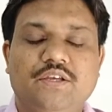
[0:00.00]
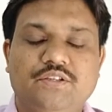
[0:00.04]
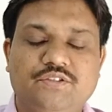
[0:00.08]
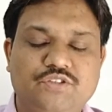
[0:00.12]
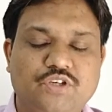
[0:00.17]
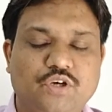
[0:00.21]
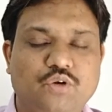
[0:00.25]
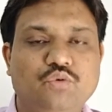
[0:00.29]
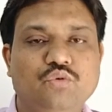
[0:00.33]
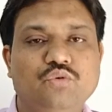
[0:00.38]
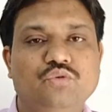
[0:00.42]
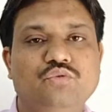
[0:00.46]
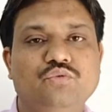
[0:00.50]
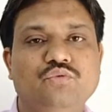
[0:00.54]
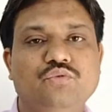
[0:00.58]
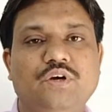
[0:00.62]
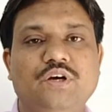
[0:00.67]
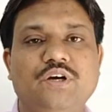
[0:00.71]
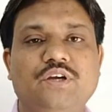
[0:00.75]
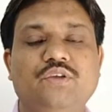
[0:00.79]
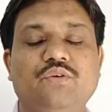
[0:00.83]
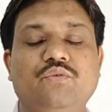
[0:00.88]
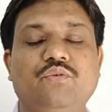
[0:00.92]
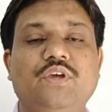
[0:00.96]
जरूर
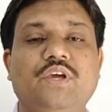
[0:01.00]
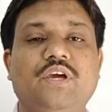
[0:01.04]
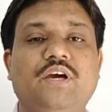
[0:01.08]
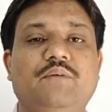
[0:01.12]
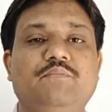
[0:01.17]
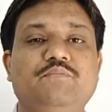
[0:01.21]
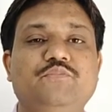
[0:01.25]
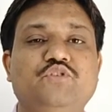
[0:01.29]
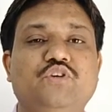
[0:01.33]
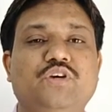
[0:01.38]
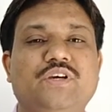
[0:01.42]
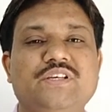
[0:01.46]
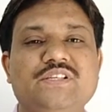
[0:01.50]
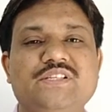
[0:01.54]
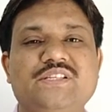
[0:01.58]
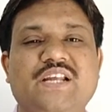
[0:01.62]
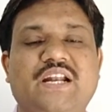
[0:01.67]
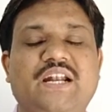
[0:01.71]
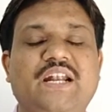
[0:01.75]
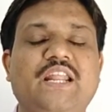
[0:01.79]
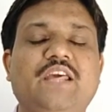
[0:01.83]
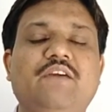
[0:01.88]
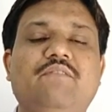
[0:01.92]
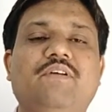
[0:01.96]
दूंगा क्योंकि हम जो है
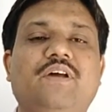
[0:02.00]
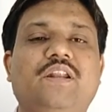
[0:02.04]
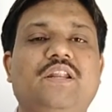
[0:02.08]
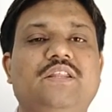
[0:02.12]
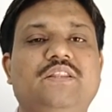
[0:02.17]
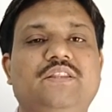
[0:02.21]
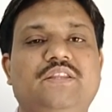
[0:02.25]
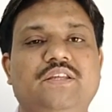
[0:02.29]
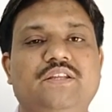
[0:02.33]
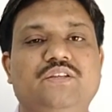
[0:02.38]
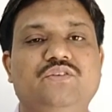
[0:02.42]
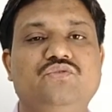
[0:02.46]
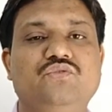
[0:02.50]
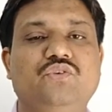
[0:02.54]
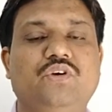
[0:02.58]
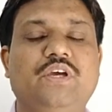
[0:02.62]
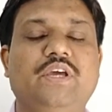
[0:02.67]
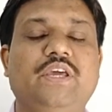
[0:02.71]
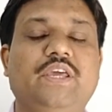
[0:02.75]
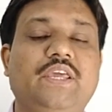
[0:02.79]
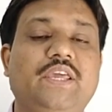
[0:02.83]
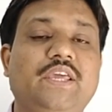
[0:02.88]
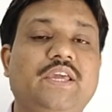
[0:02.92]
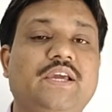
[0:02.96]
संडे वाले दिन जो
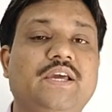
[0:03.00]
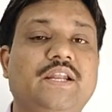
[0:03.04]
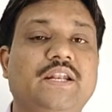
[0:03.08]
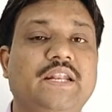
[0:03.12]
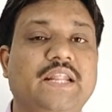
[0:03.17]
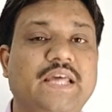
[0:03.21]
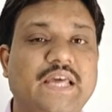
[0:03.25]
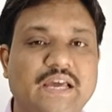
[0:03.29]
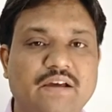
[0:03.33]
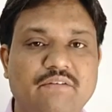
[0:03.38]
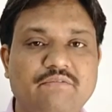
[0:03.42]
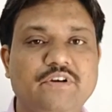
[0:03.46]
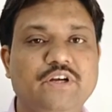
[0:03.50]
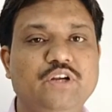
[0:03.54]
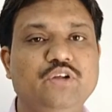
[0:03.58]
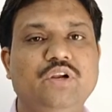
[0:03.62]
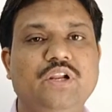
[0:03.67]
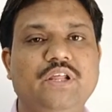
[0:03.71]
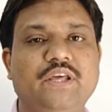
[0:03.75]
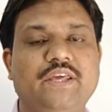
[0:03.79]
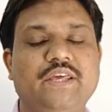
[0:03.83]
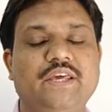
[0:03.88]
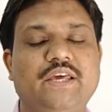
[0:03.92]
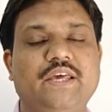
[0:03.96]
है एक नया वीडियो
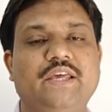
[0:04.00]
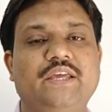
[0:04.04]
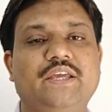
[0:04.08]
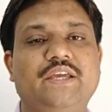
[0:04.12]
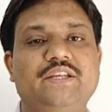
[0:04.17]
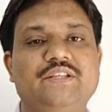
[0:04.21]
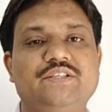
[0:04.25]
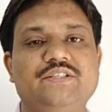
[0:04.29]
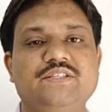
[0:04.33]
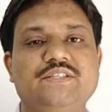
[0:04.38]
लेके आएंगे